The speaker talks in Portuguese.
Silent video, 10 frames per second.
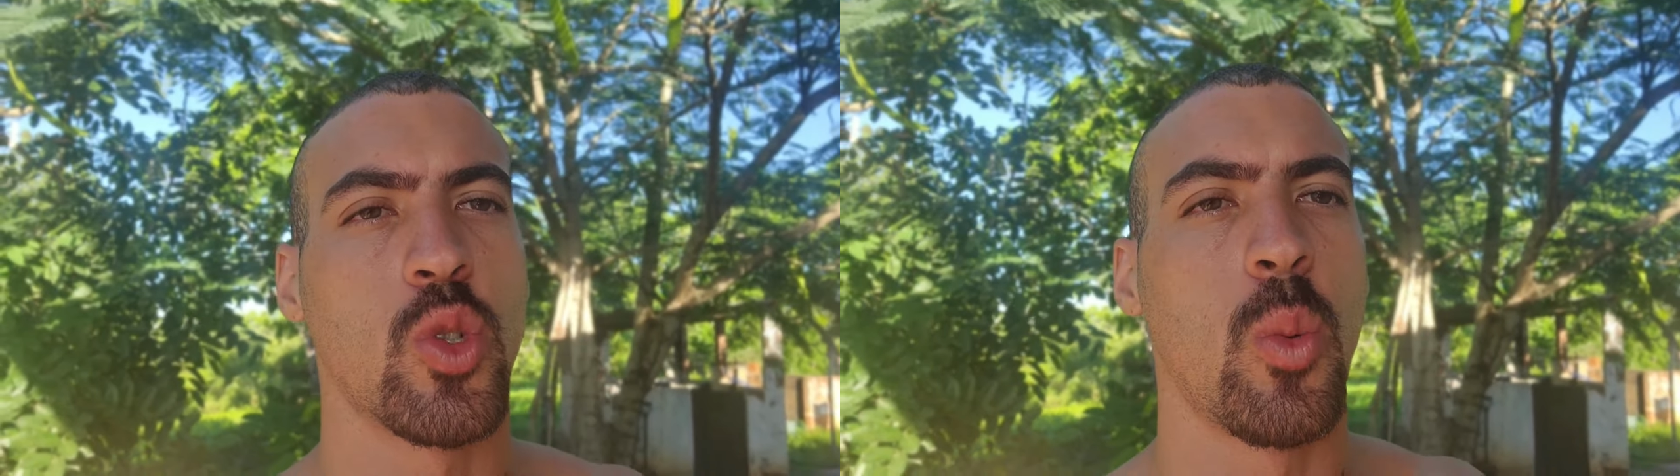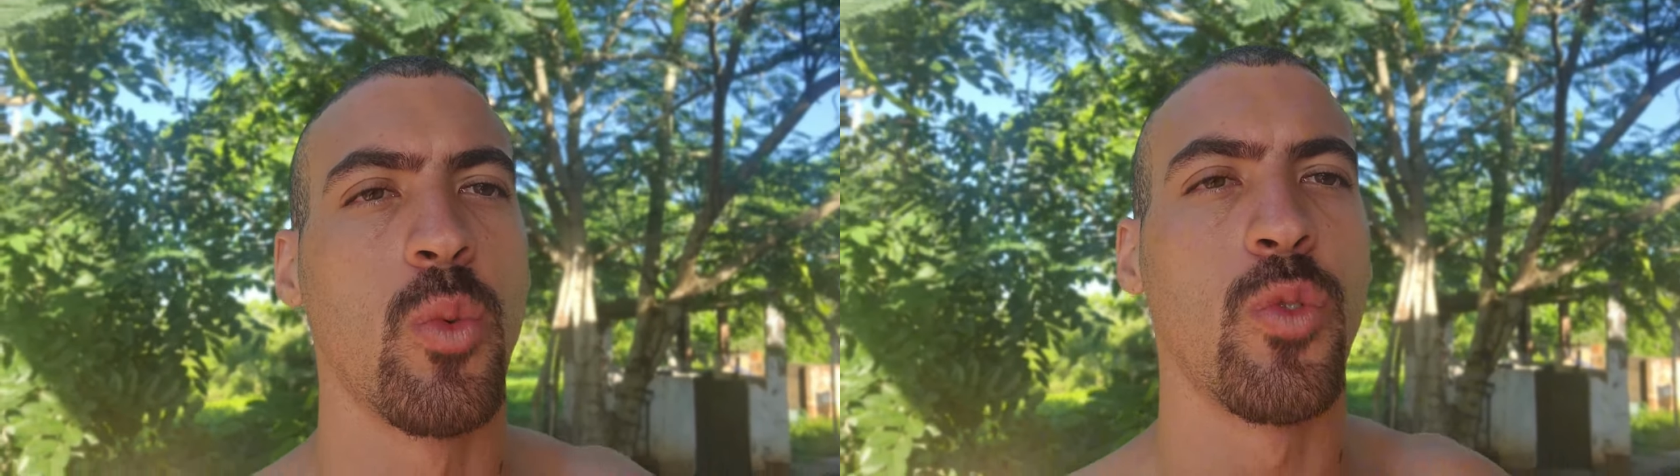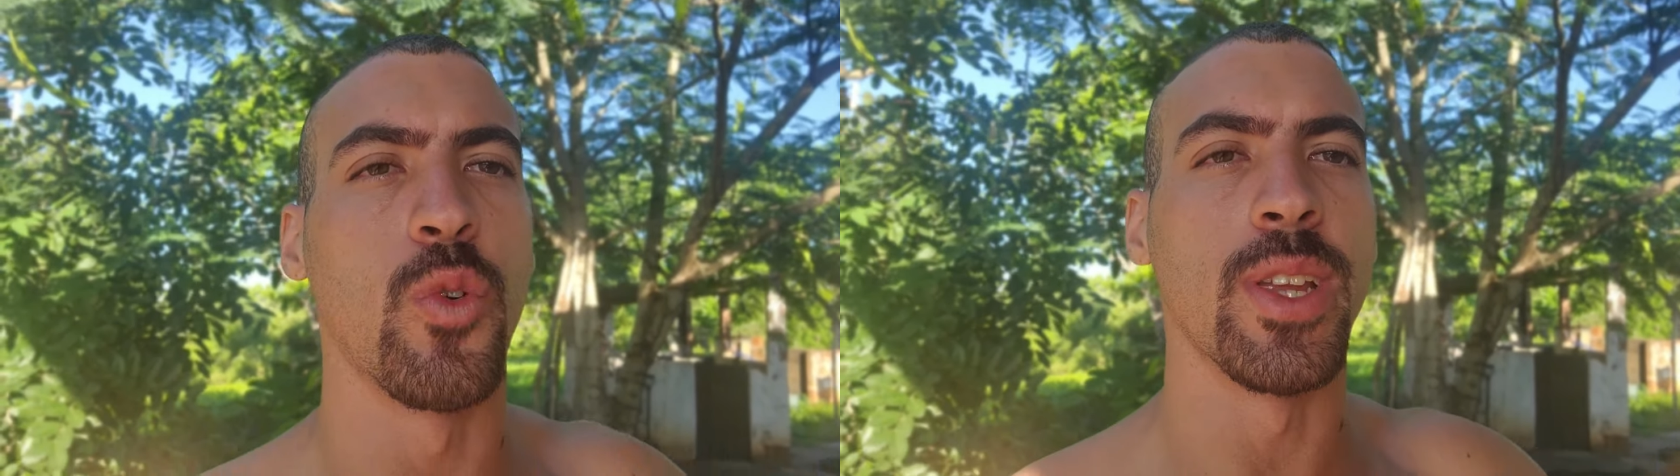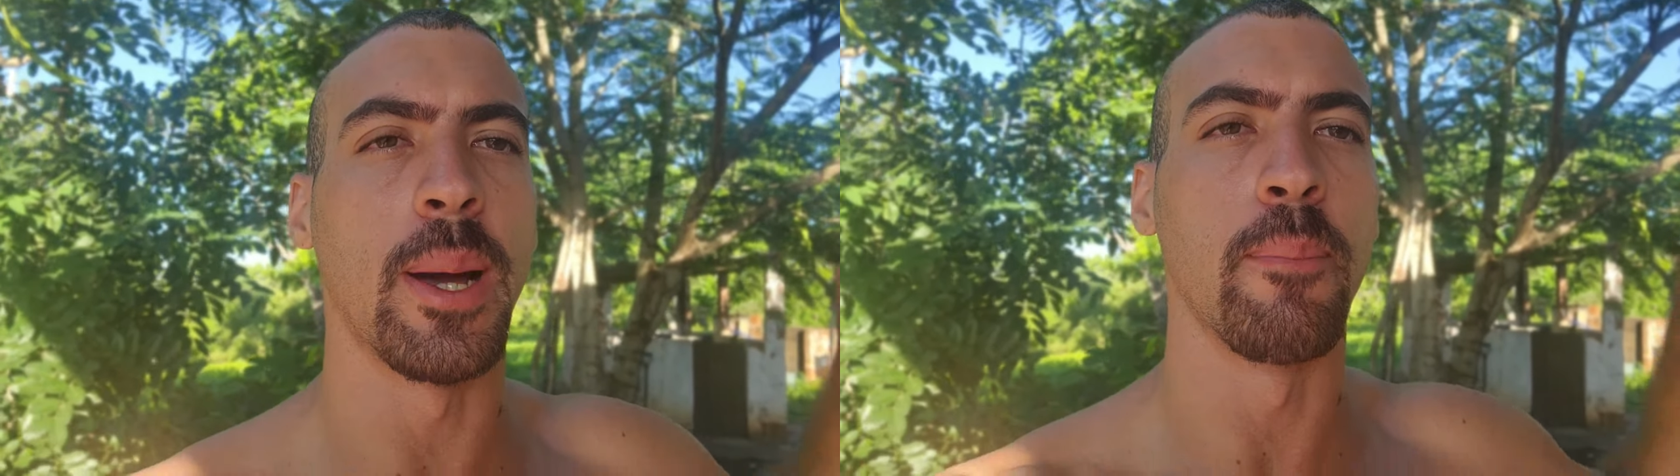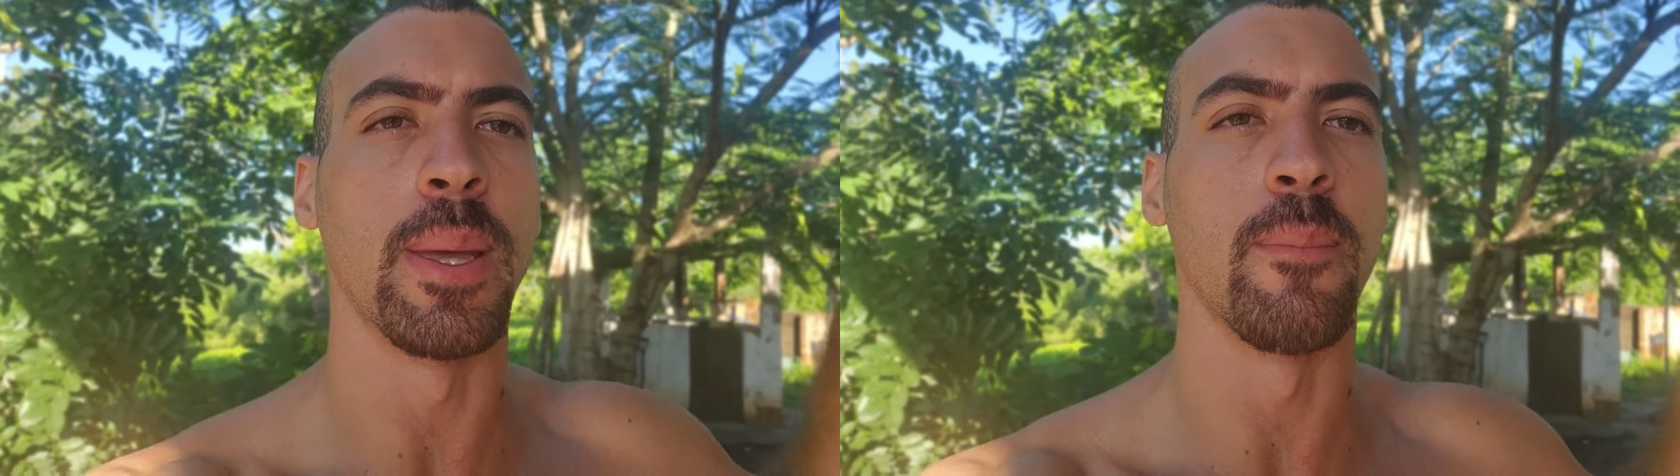como foi
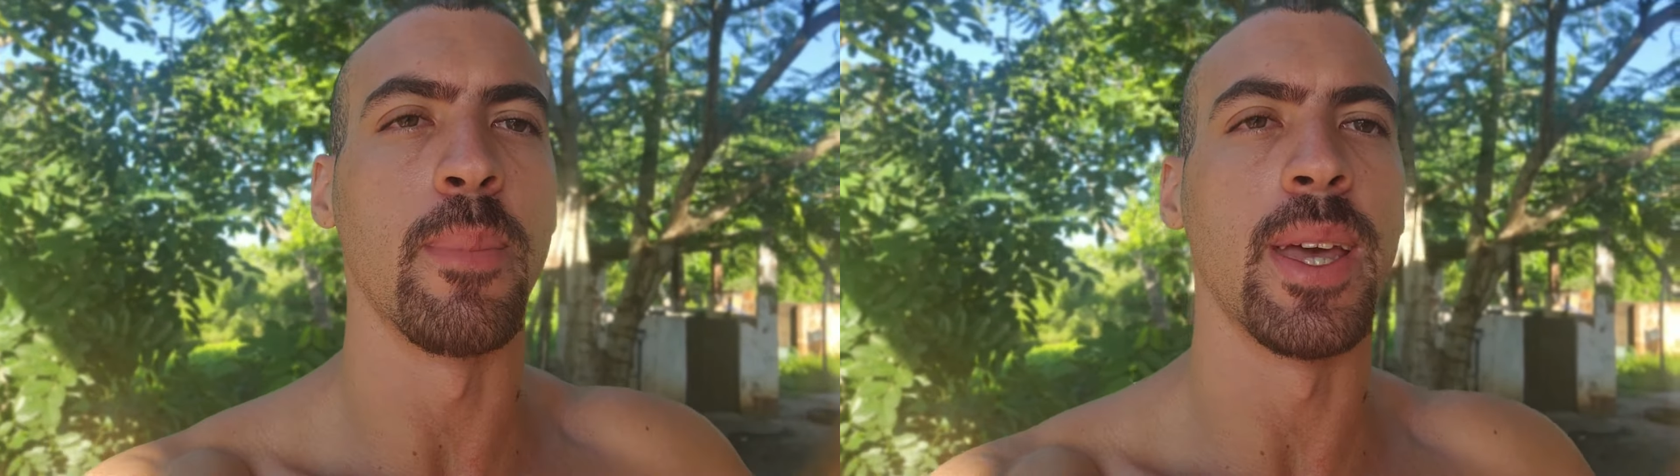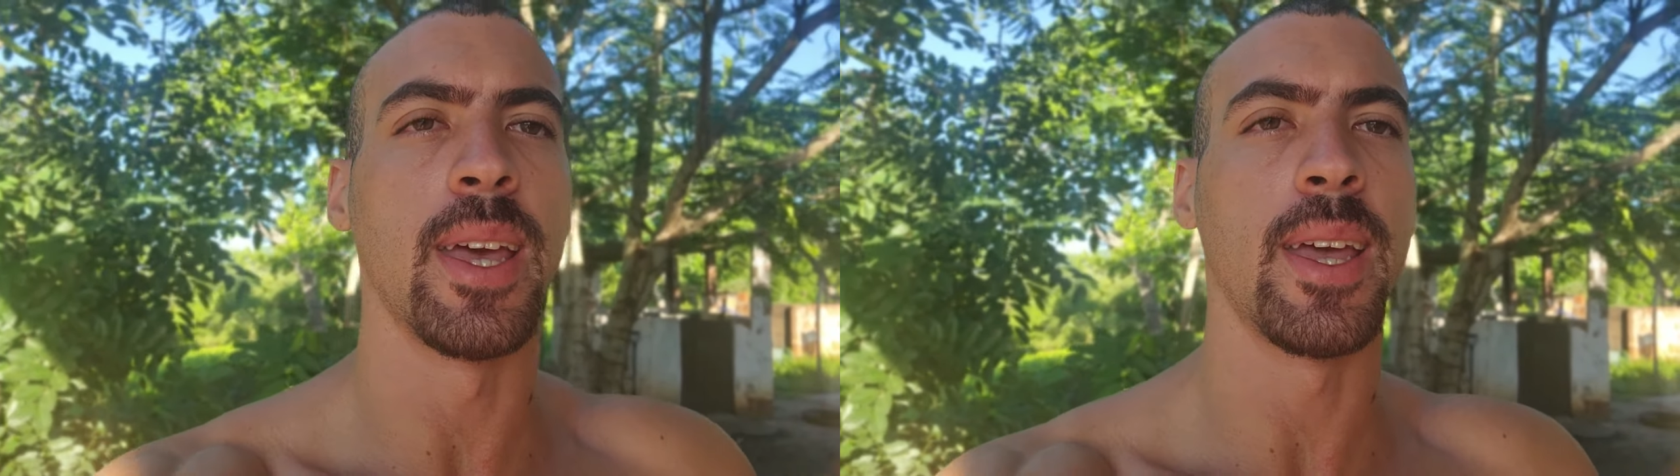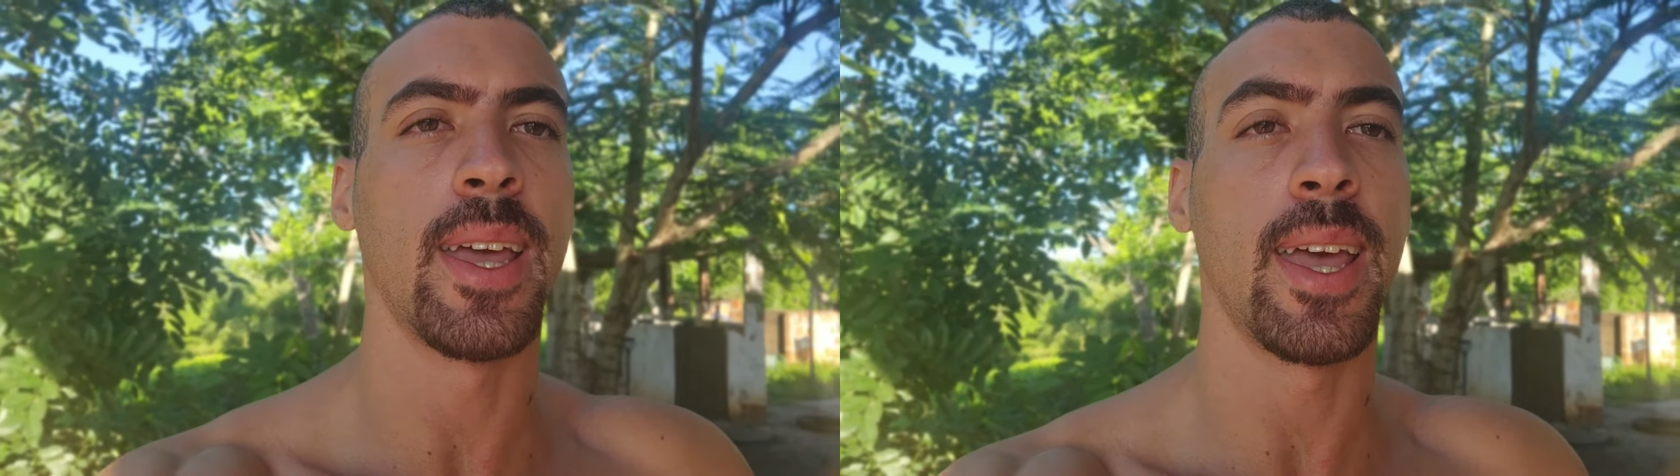na PMPE,